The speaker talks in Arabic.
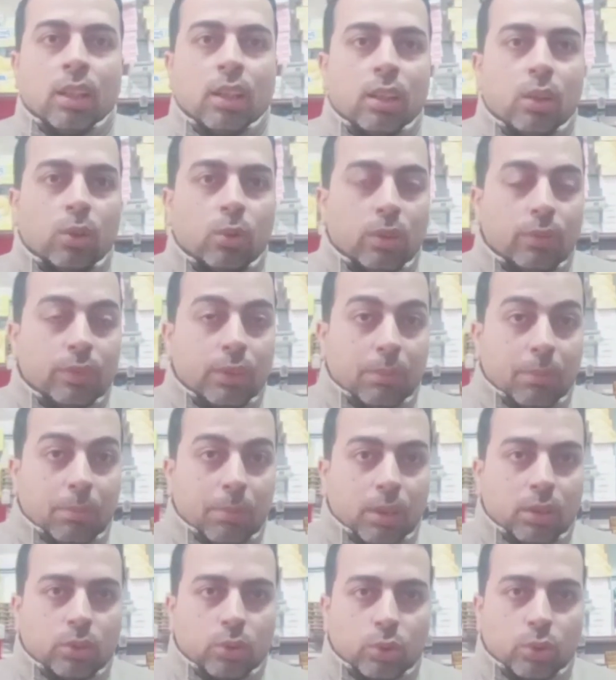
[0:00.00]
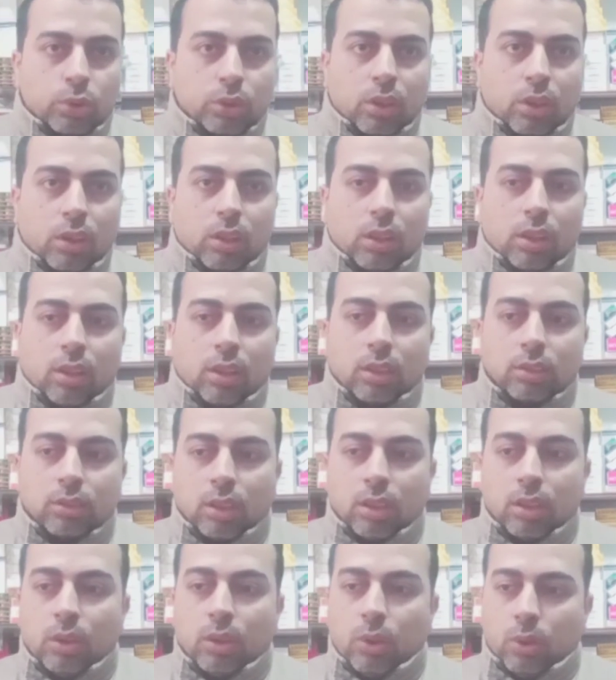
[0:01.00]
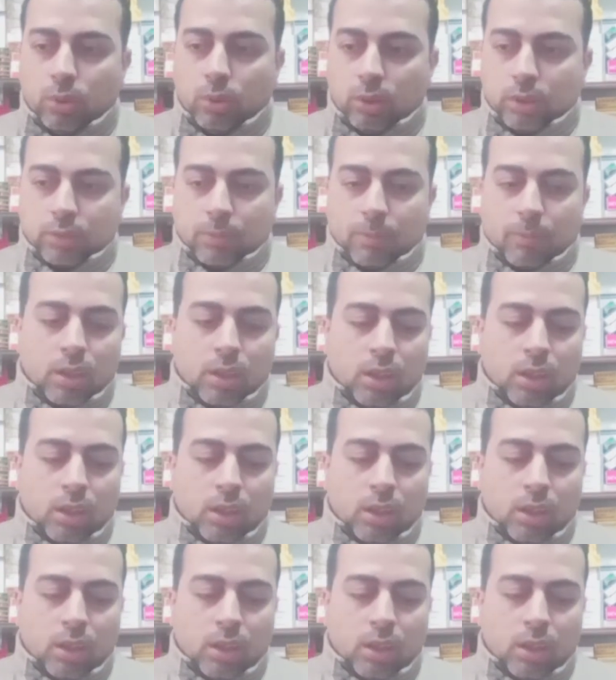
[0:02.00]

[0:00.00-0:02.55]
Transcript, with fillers: اللي هو الفيتامين ب 12 آه، عن طريق الحقن